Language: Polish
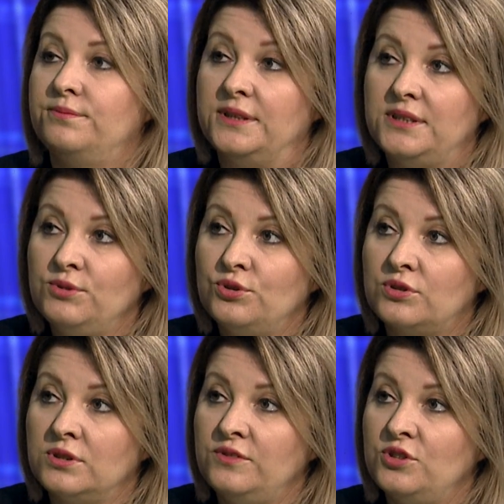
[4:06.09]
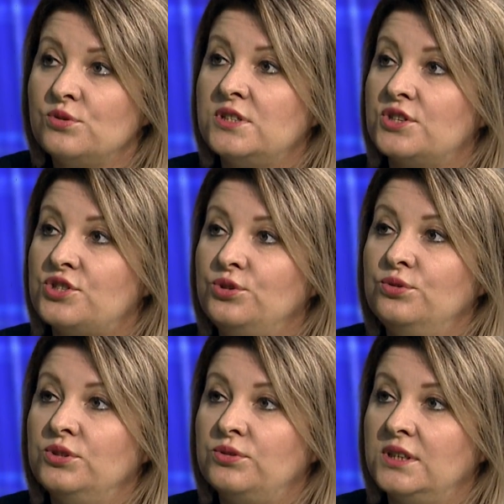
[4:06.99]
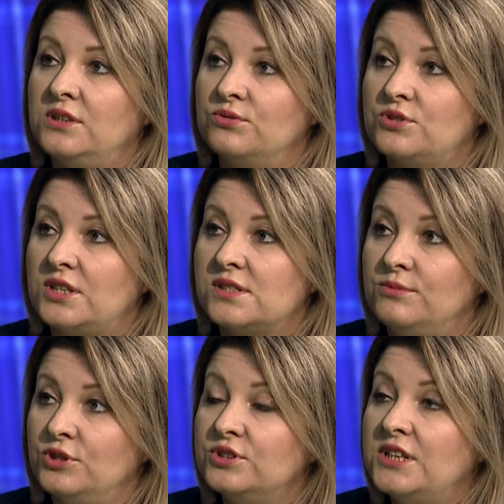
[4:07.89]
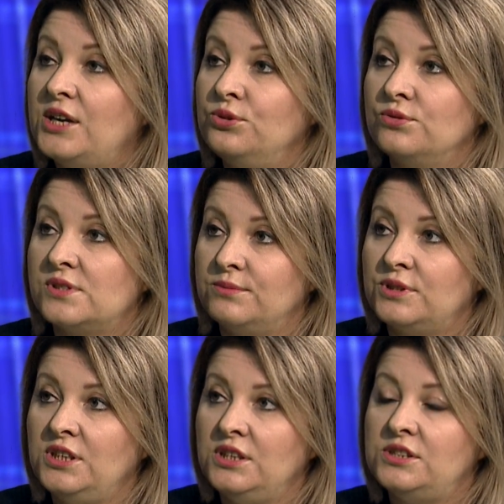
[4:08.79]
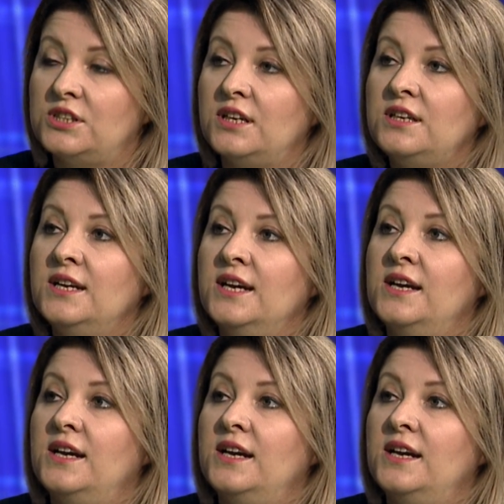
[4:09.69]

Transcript: pandemią koronawirusa, szczególnie tutaj tą czasem lockdownu, zamknięcia